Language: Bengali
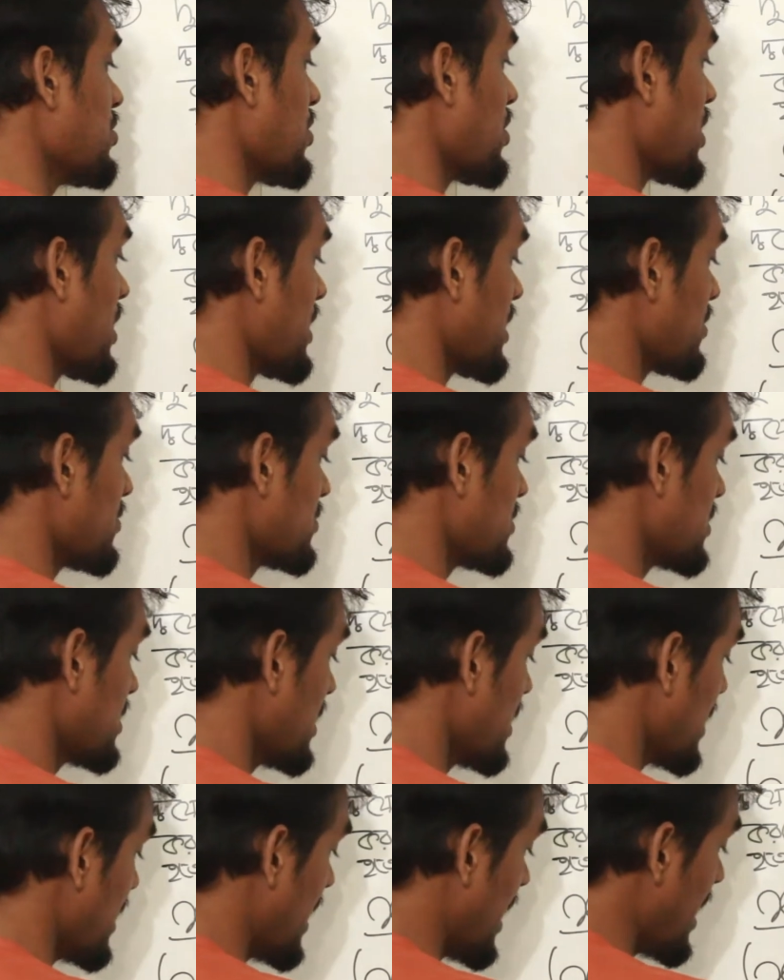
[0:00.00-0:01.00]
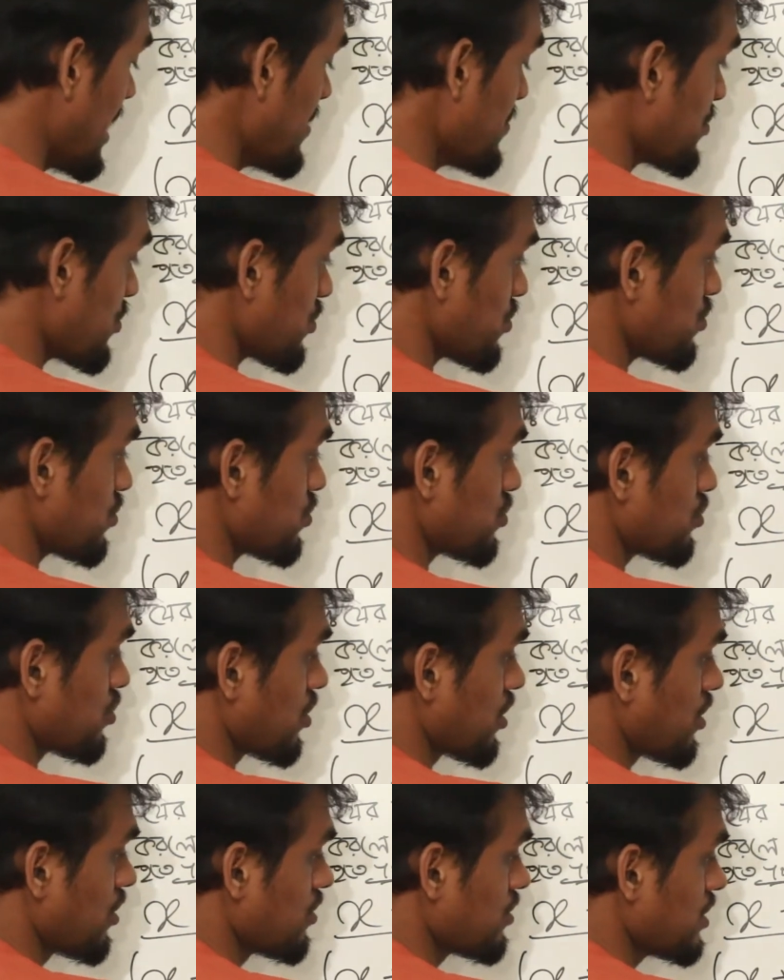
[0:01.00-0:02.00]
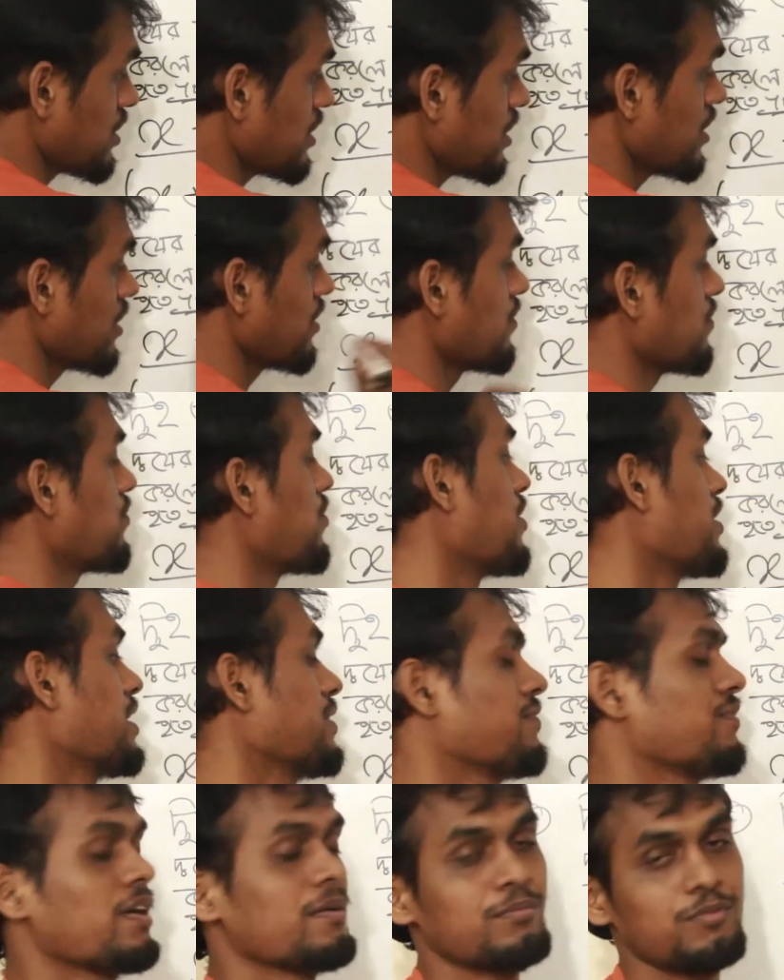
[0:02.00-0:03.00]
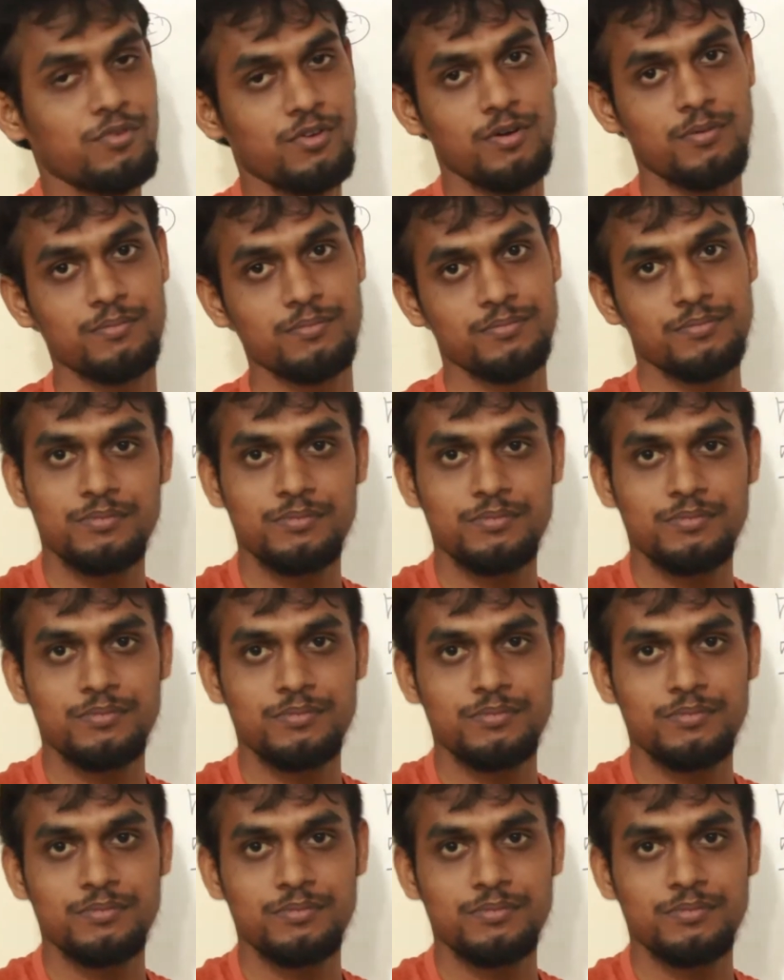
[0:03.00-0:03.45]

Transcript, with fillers: সংখ্যাটা হচ্ছে এই প্রদত্ত সংখ্যা হতে ফর্টি ফাইভ কম